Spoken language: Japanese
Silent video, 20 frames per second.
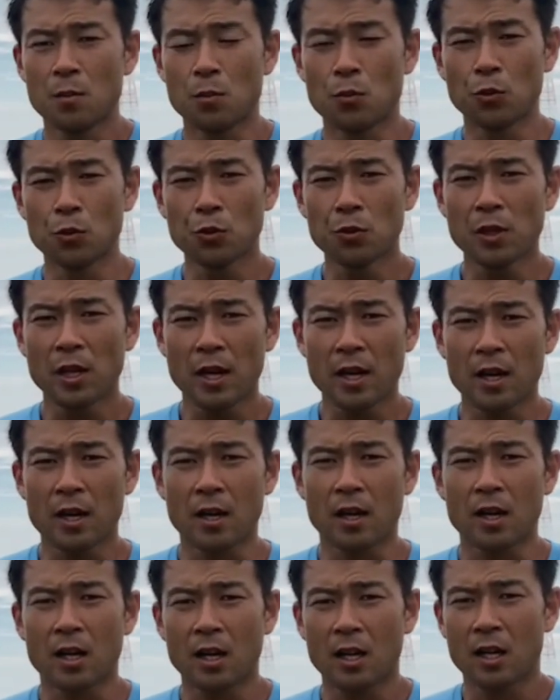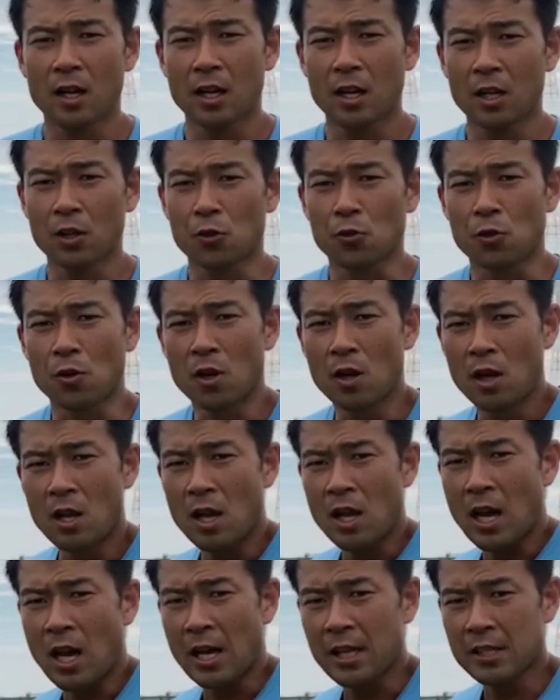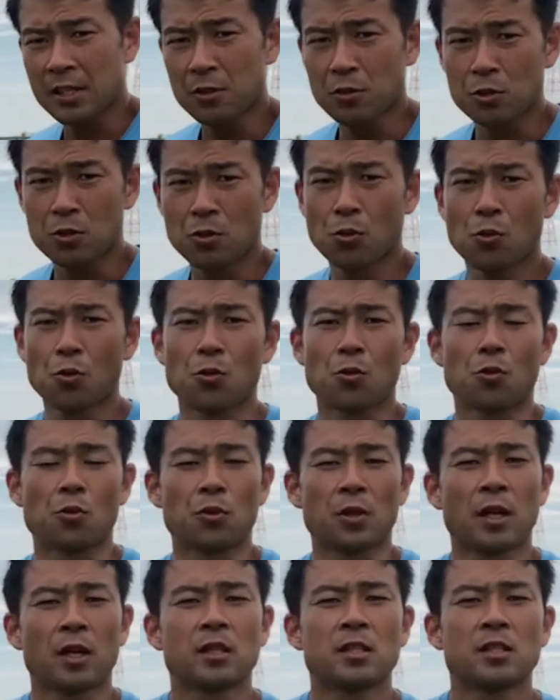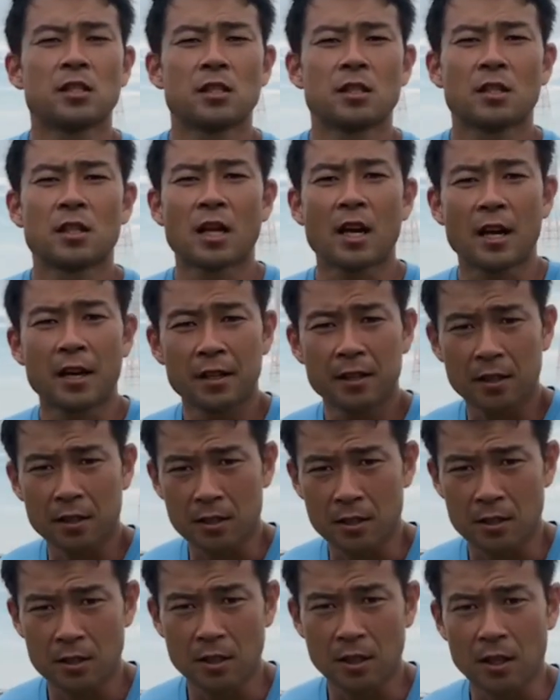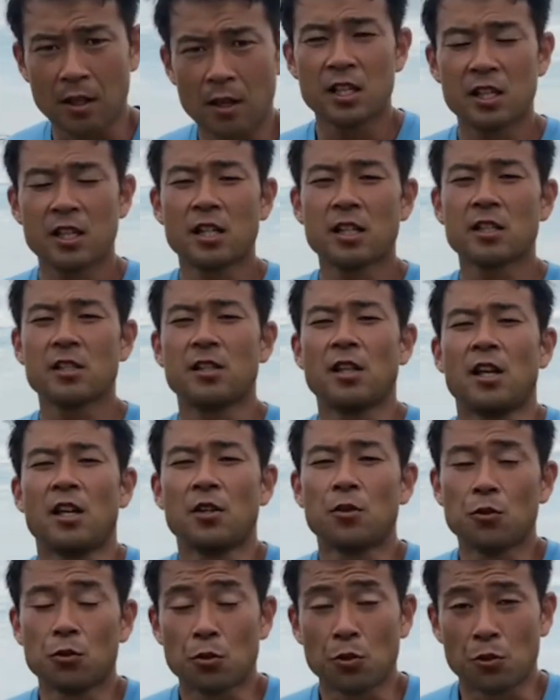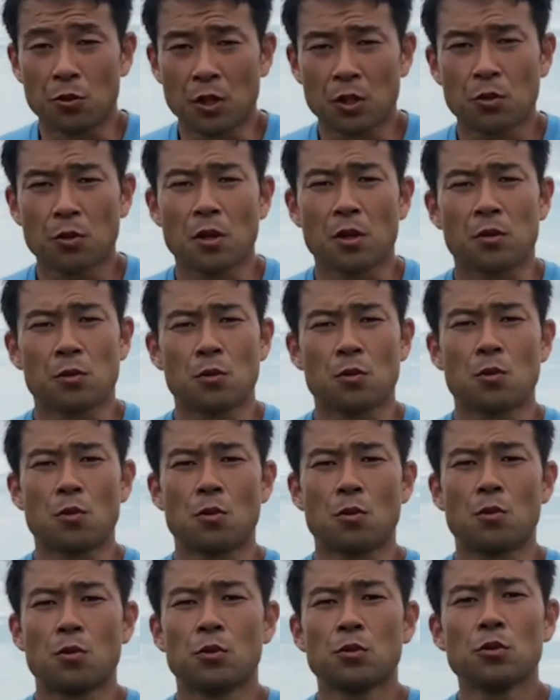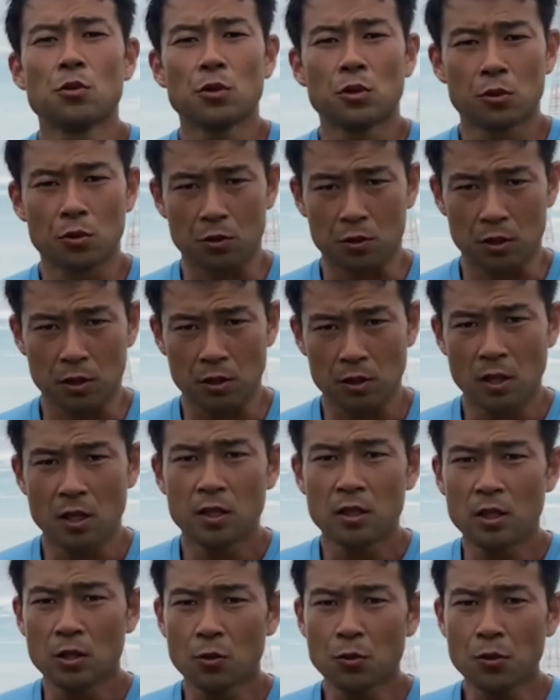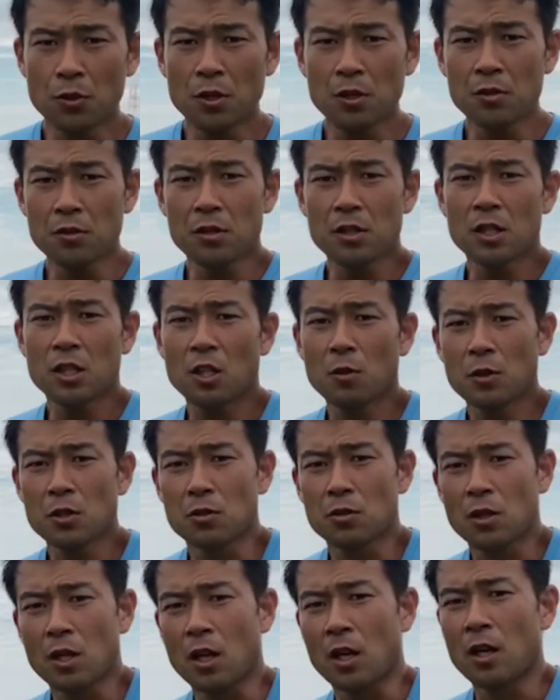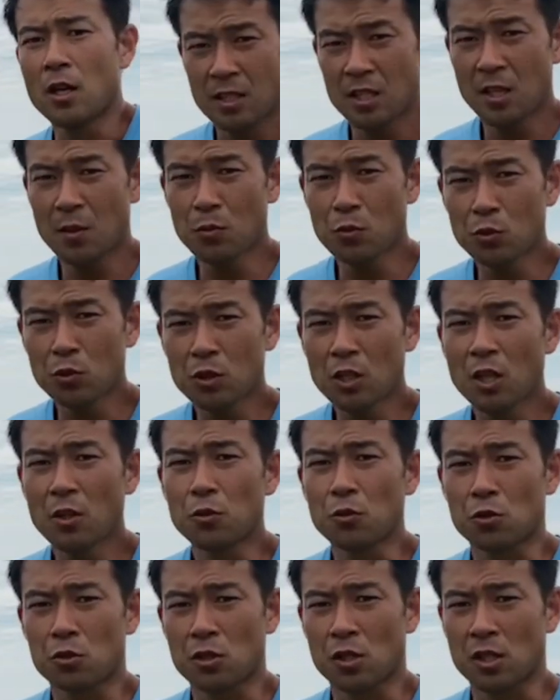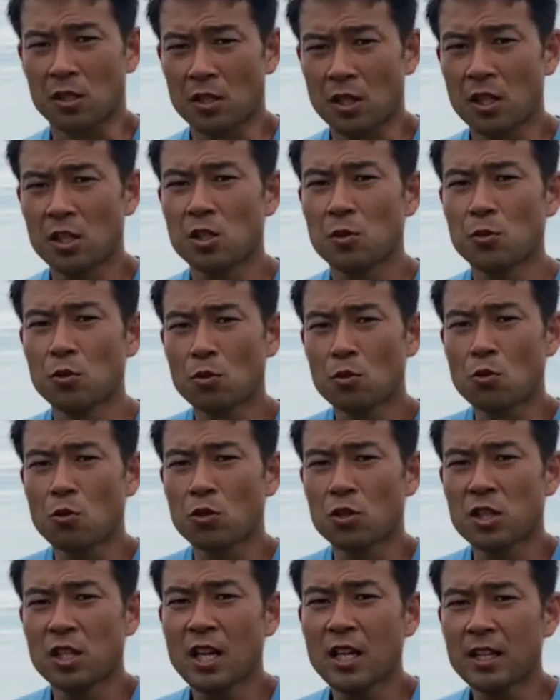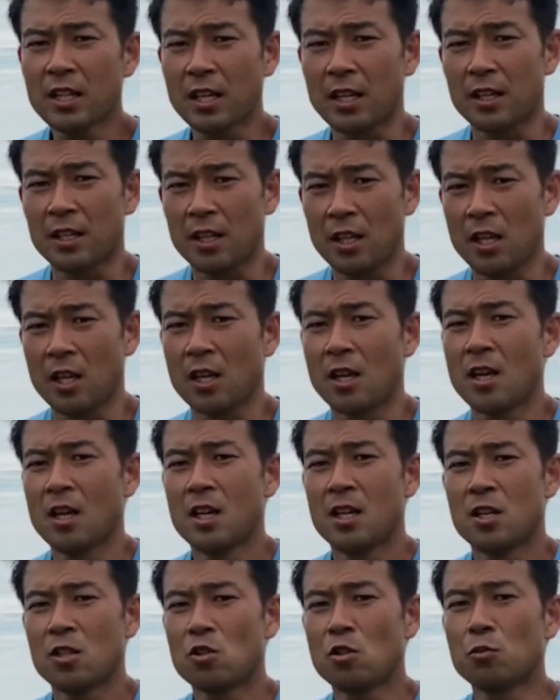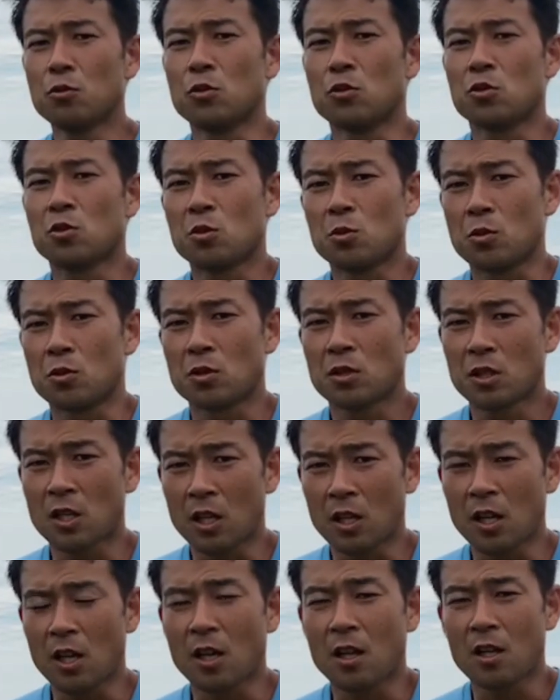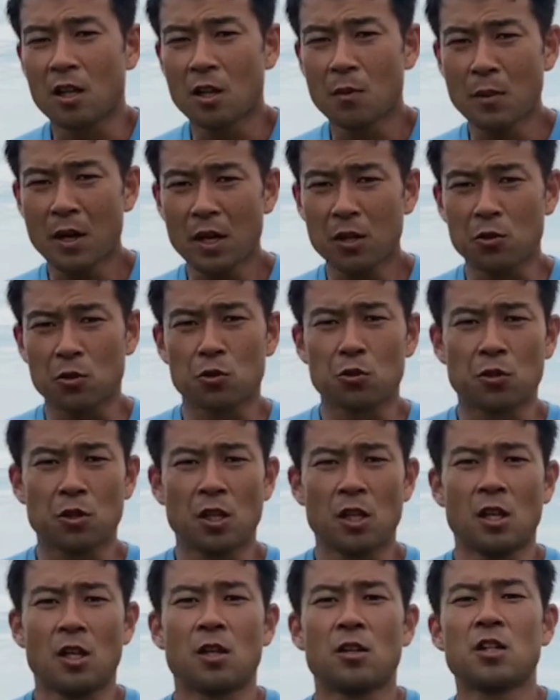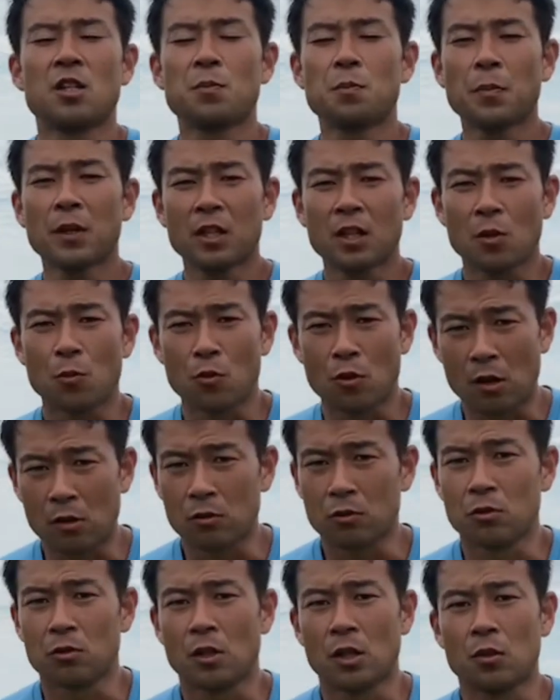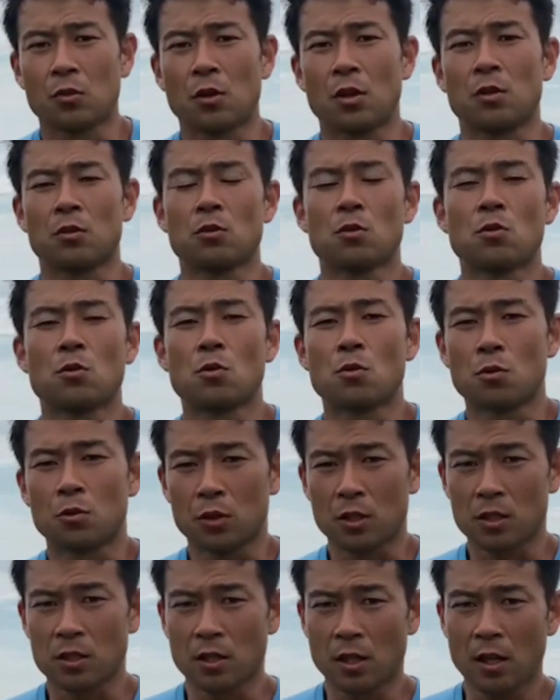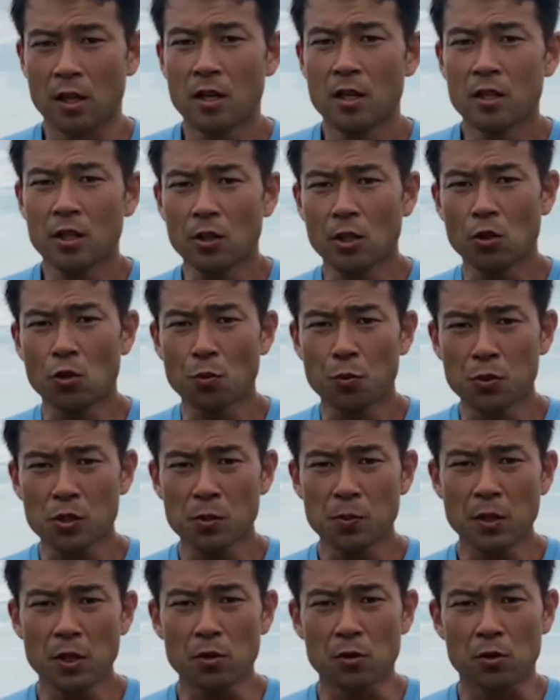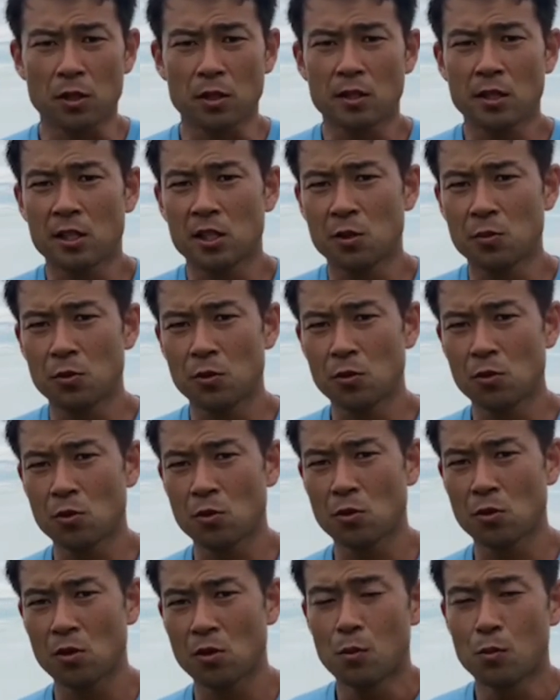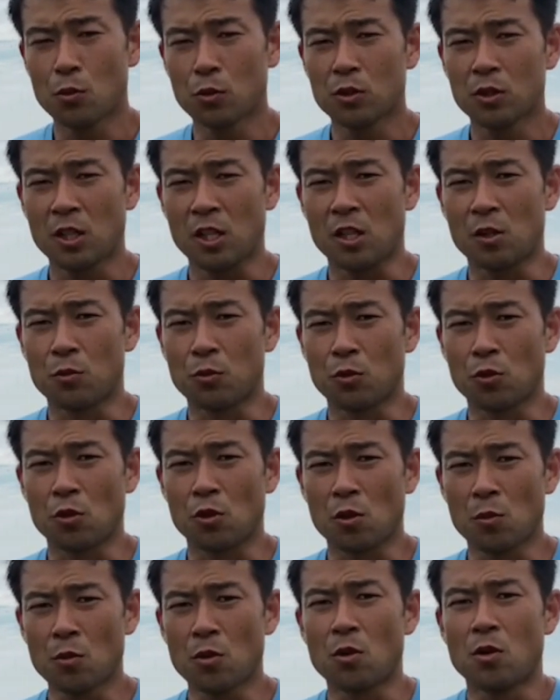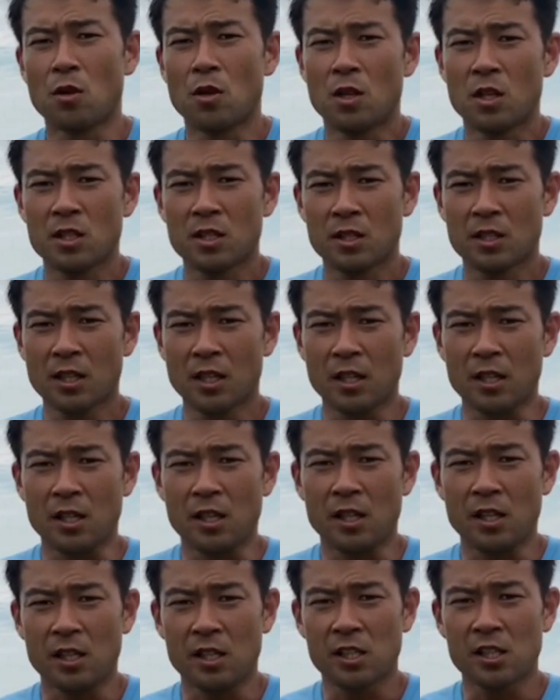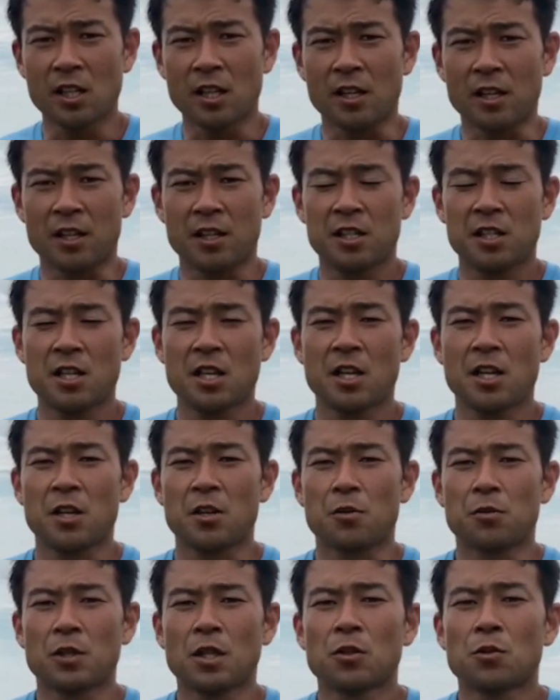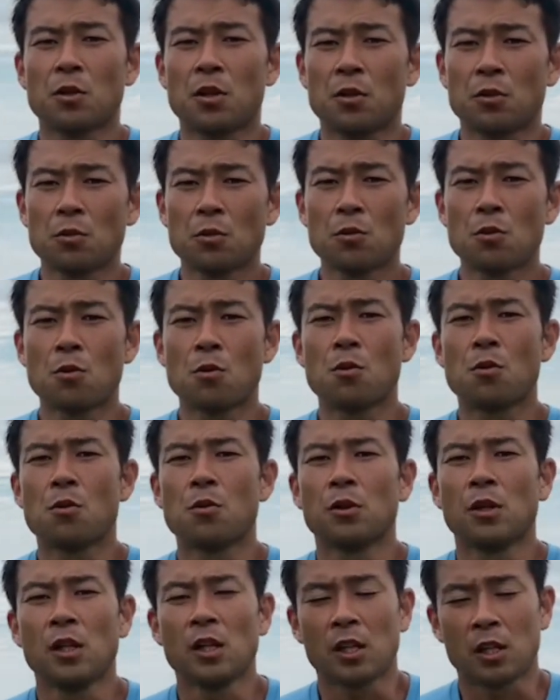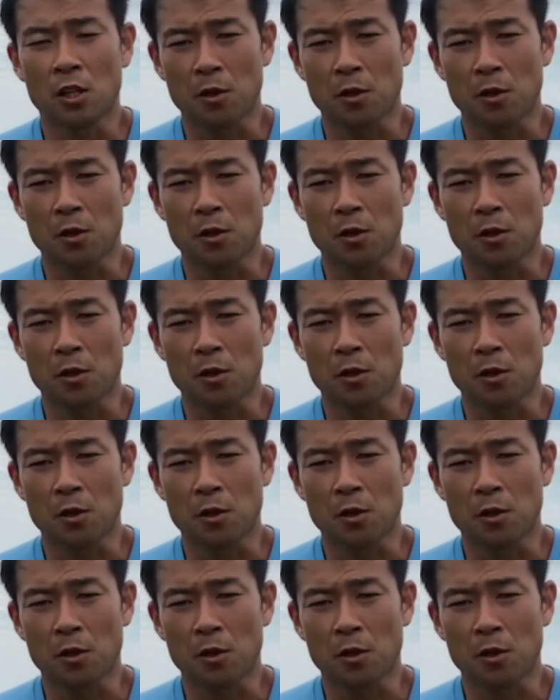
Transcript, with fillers: 物や、あと走る走路をね、変えてですね、引き出していくというね、トレーニングの方法の一つです。で、トーイングになってきますので、専門の器具としてはですね、自分の腰あたりにゴムのチューブをつけて、で、前の人に引っ張ってもらうというね、トレーニングの方法ですね。なので、トップスピードをですね、自分の持っているものよりも、さらに一段階引き上げるようなトレーニングの方法になっ